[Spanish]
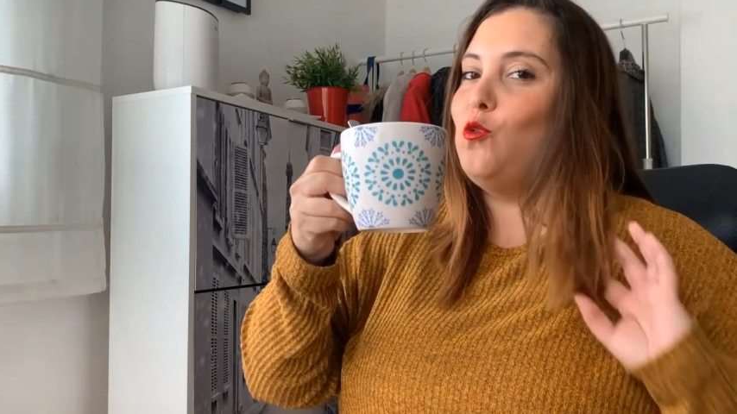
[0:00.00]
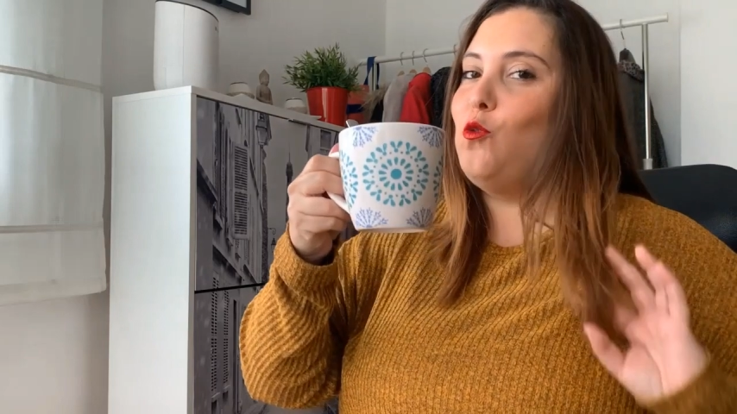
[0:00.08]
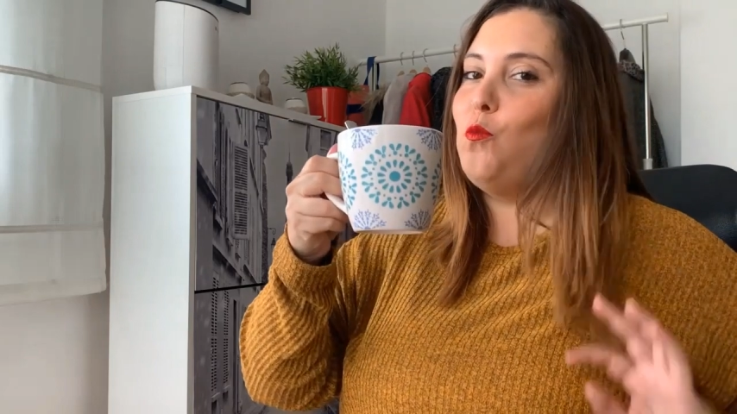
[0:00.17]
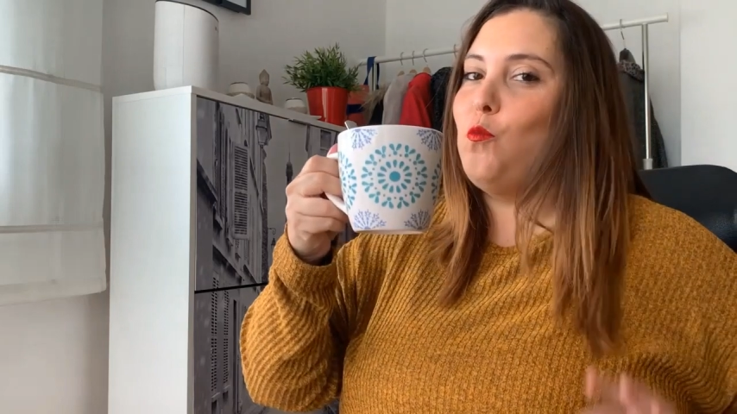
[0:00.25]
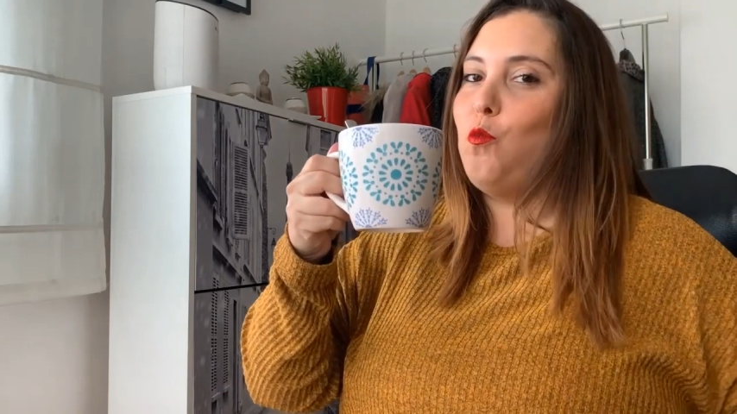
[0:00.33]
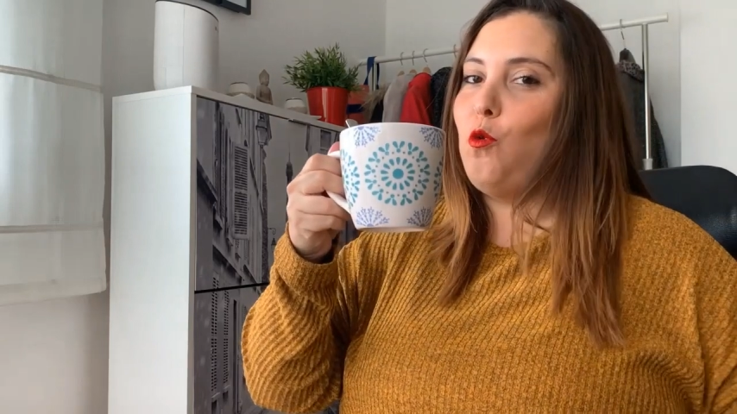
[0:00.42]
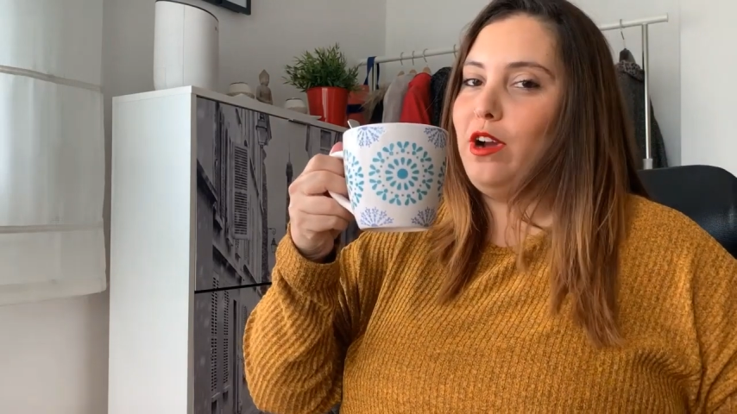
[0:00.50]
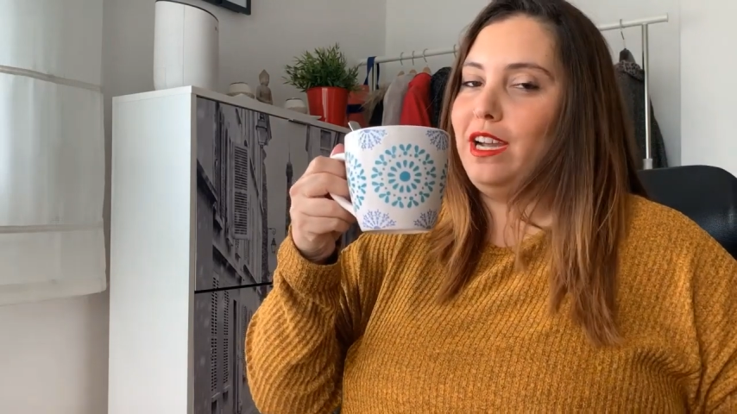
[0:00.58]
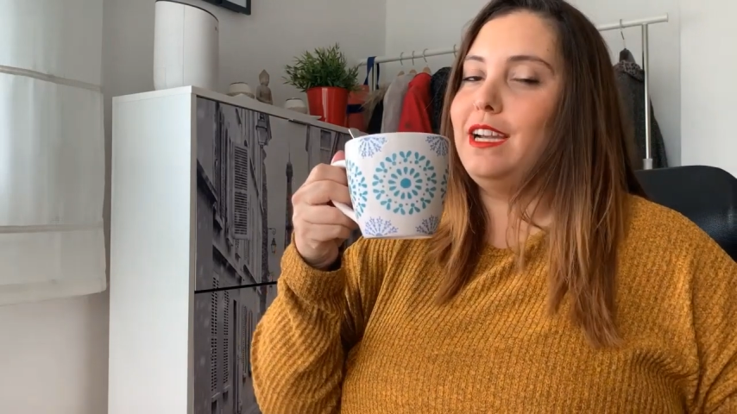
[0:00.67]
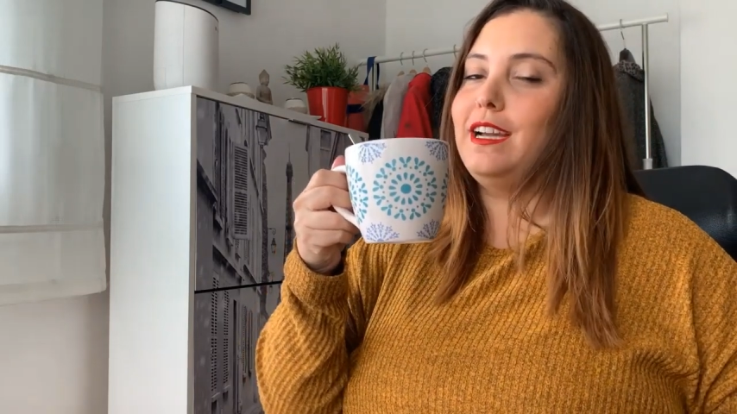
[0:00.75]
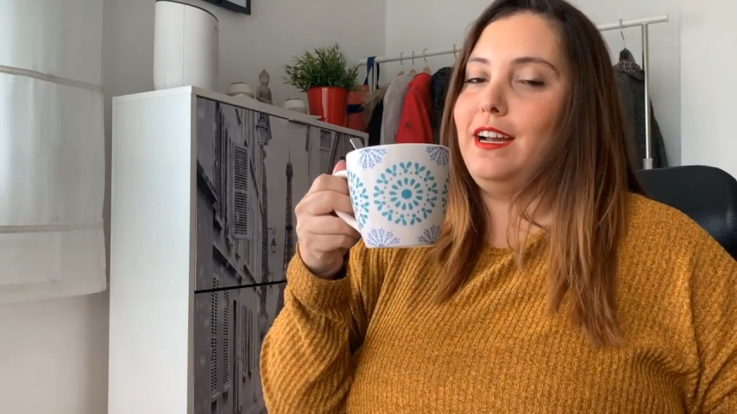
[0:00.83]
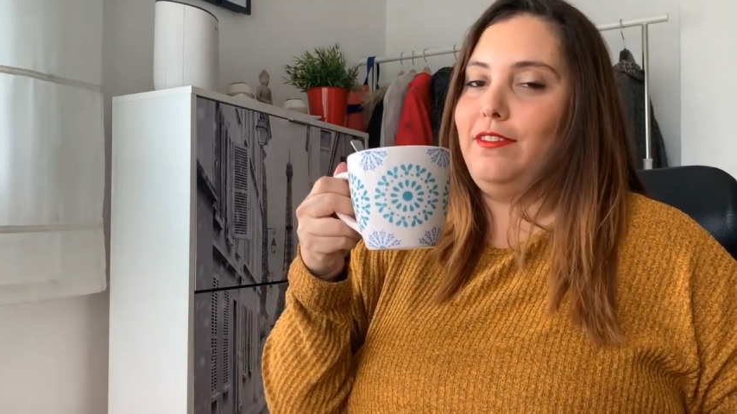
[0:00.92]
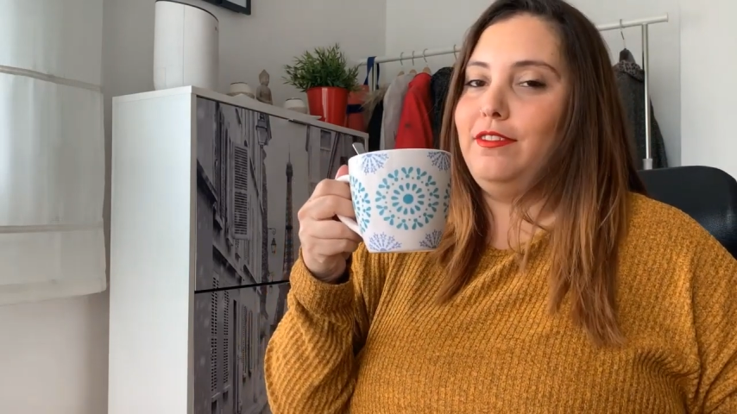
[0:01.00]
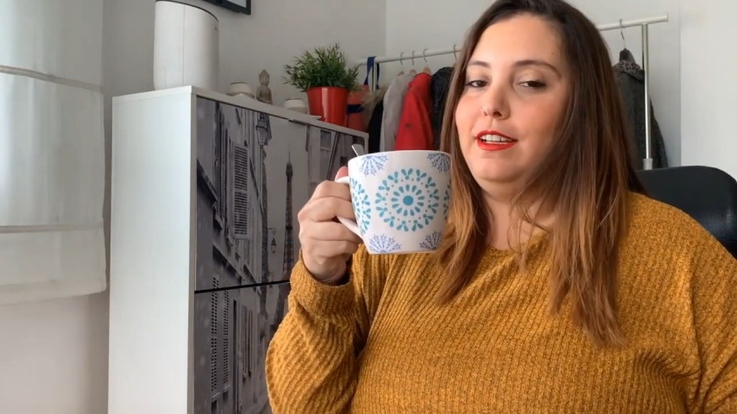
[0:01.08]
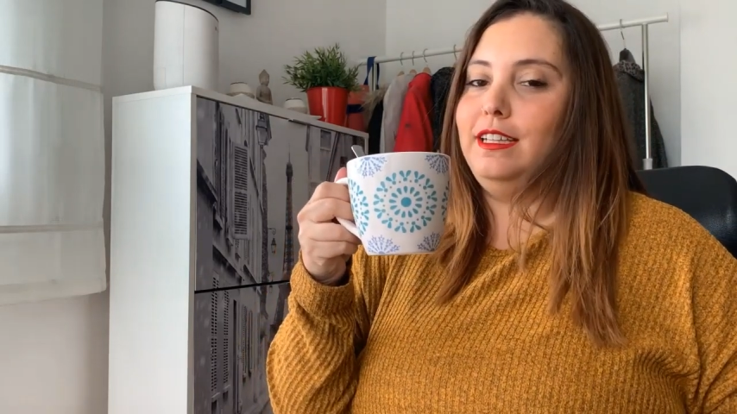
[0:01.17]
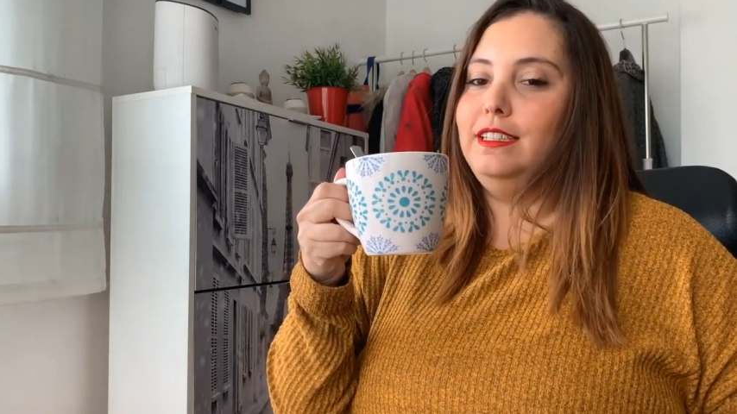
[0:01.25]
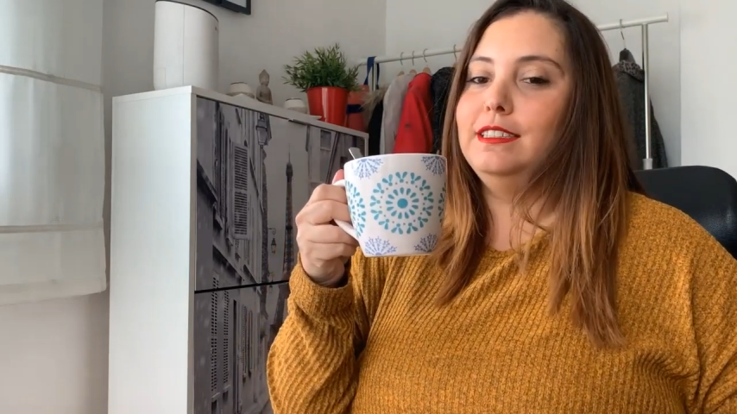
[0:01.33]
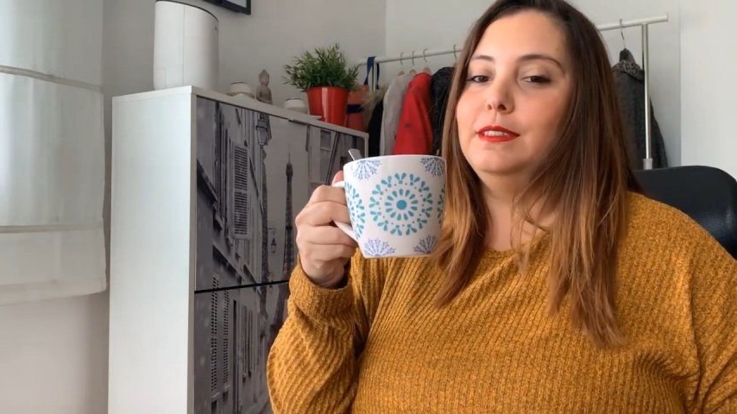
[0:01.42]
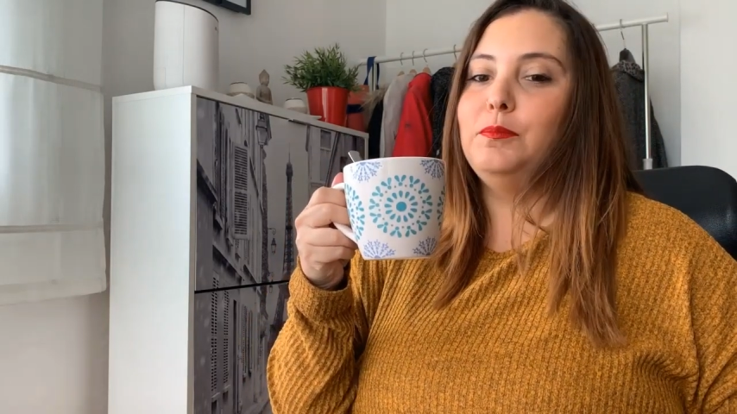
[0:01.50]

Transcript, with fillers: un buen café